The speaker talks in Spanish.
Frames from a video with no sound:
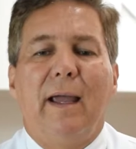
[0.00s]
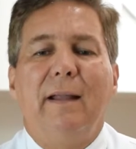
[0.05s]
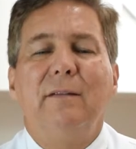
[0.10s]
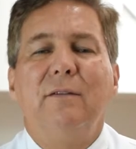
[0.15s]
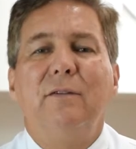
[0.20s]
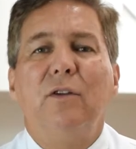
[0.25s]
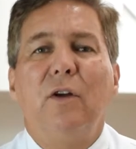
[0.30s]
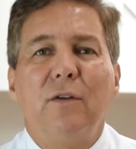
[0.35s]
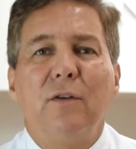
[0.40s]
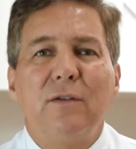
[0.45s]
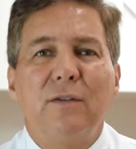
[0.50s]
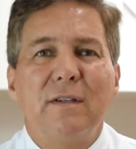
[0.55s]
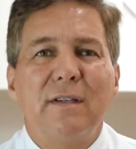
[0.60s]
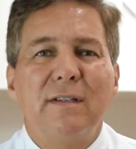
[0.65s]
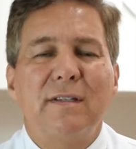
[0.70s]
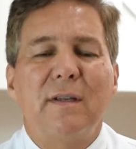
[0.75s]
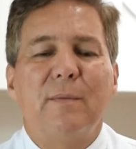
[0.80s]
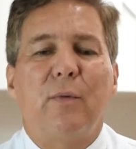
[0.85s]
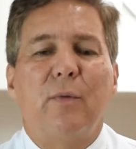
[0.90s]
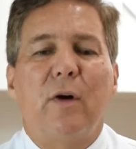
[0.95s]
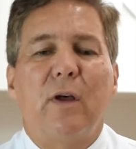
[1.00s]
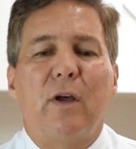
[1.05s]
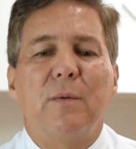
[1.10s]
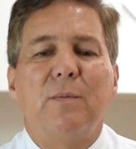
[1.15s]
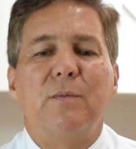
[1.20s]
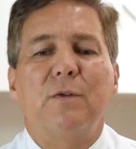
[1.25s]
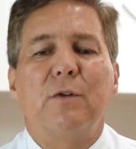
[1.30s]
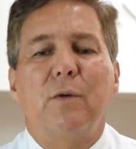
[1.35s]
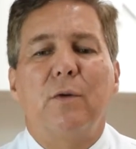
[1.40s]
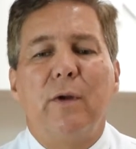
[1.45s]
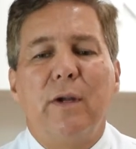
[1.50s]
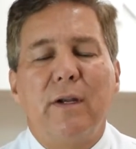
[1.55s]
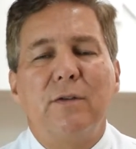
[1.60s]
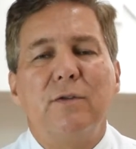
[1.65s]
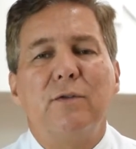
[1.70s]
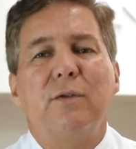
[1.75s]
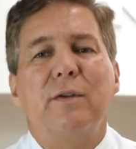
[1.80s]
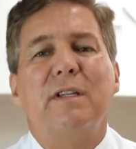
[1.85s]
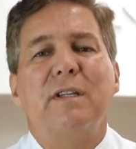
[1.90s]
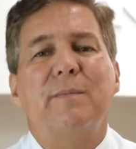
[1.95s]
Entonces se puede
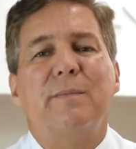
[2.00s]
obstruir su